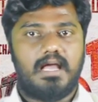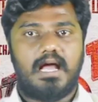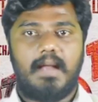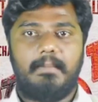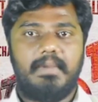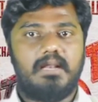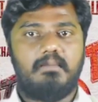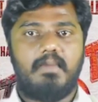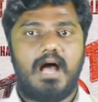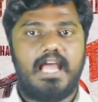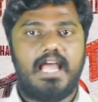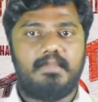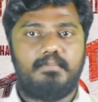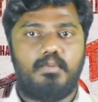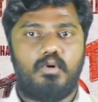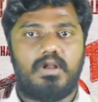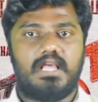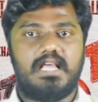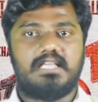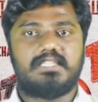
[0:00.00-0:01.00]
அப்படின்னு மாறி
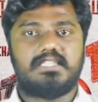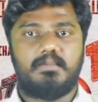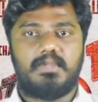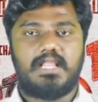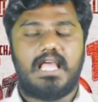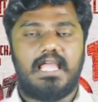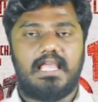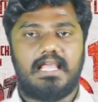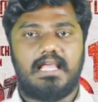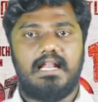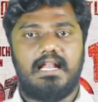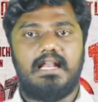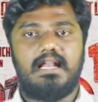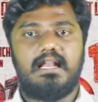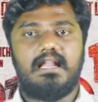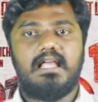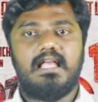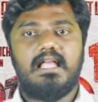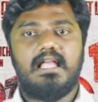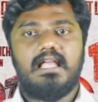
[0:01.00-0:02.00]
போன சமுதாயங்கள்
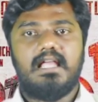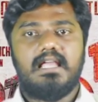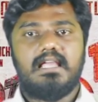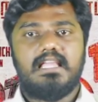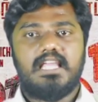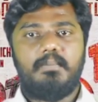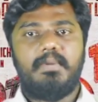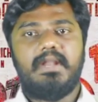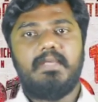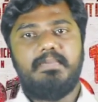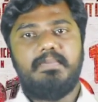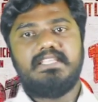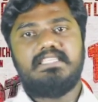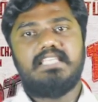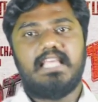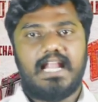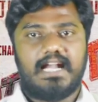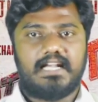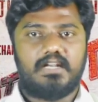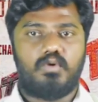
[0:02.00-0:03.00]
எப்படி
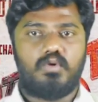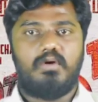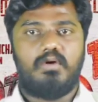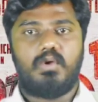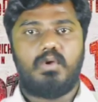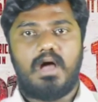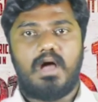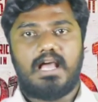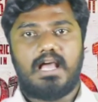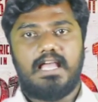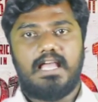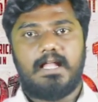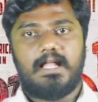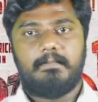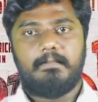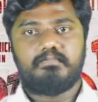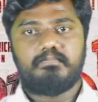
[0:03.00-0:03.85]
பிசிஆர் ஆக்டுக்குள்ளே வருவாங்க